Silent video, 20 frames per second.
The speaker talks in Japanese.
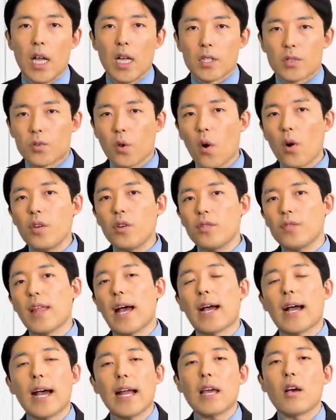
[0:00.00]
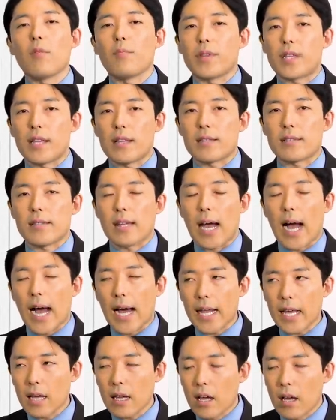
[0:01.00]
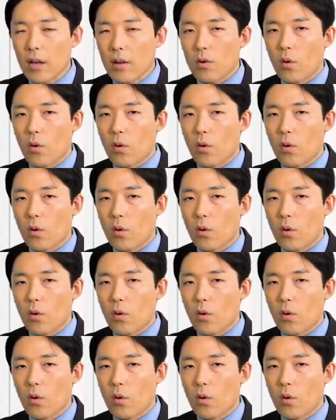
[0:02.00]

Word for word: そういう流れを見てですね、あれ